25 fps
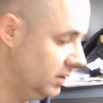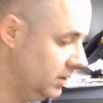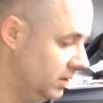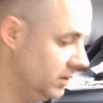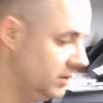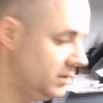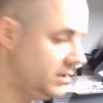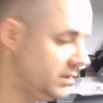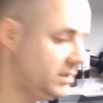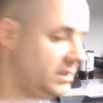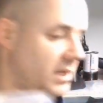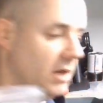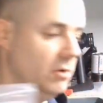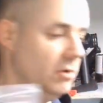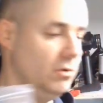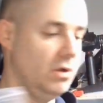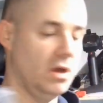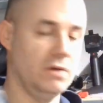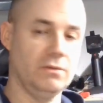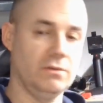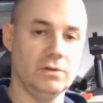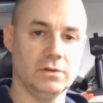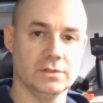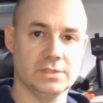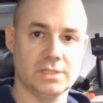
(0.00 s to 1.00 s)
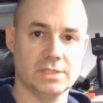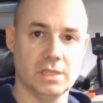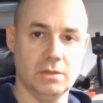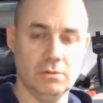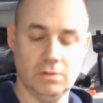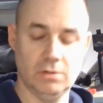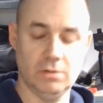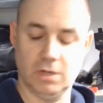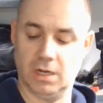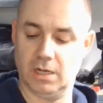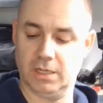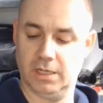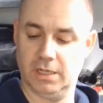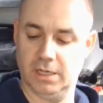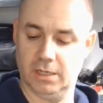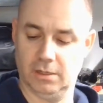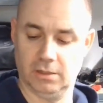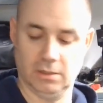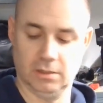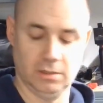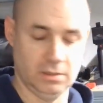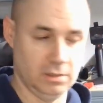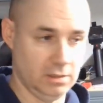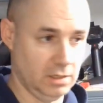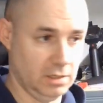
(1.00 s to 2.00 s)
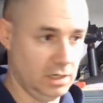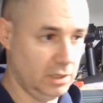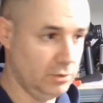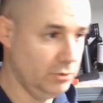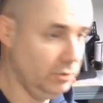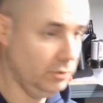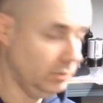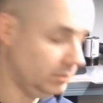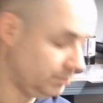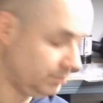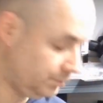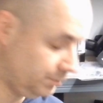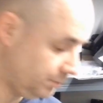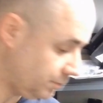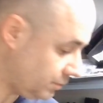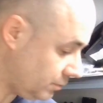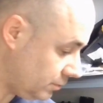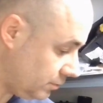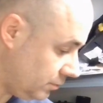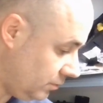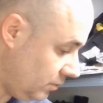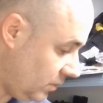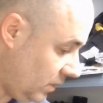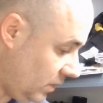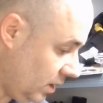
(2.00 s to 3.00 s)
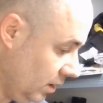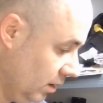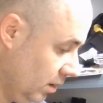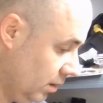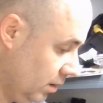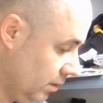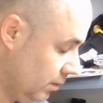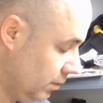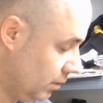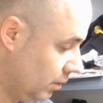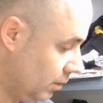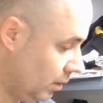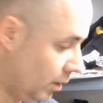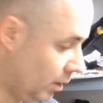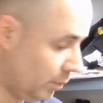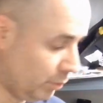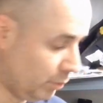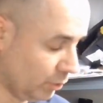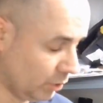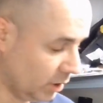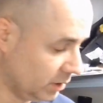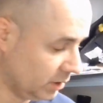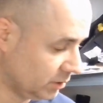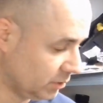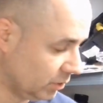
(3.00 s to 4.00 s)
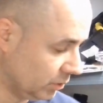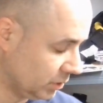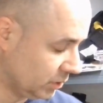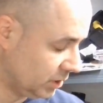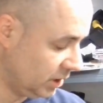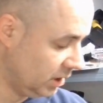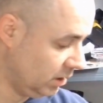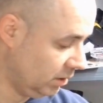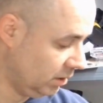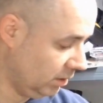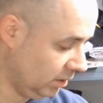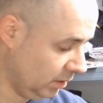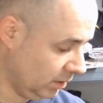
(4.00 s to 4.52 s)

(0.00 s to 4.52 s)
cellule avant, cellule arrière alu pour être tranquille.